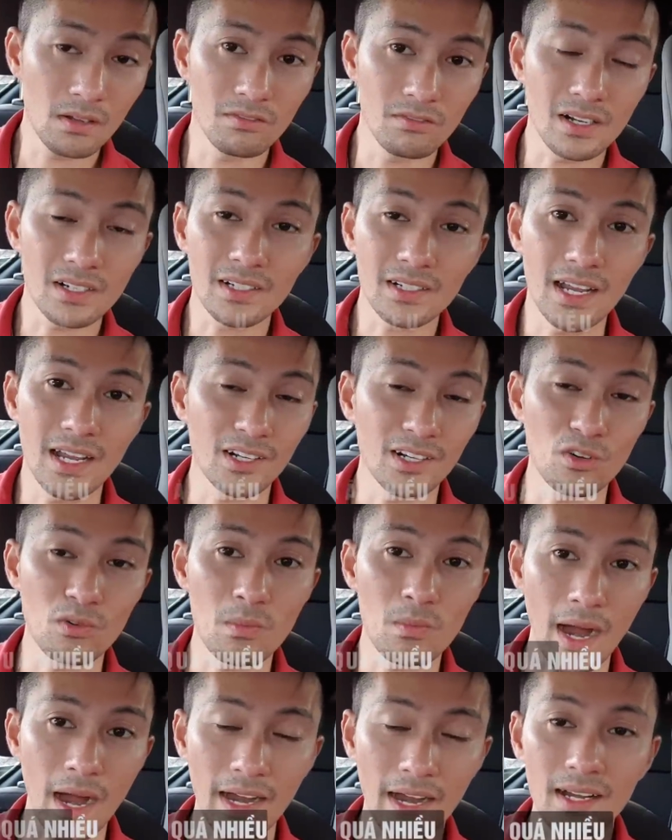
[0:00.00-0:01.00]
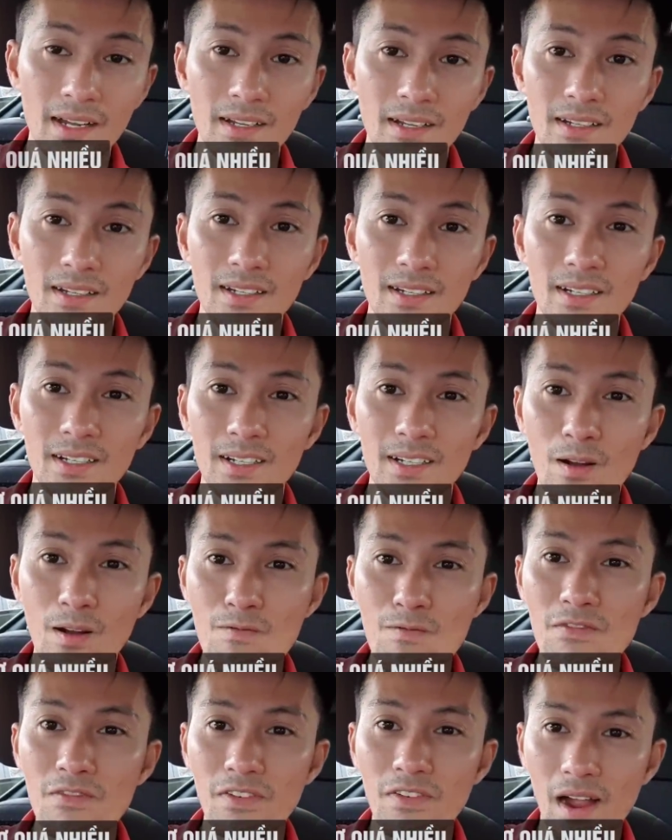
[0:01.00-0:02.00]
Vấn đề của bạn á
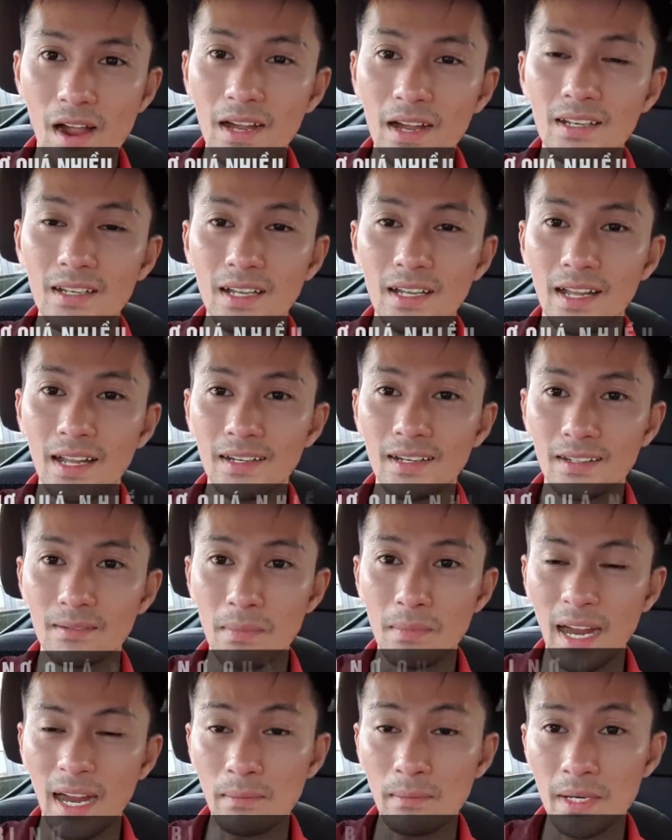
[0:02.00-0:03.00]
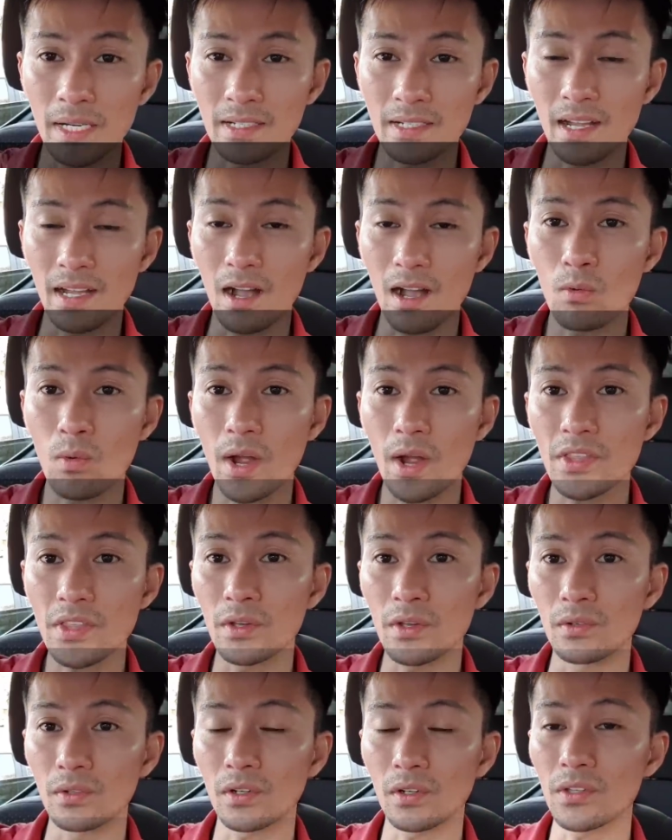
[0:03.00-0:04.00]
không phải là bạn bị nợ quá nhiều.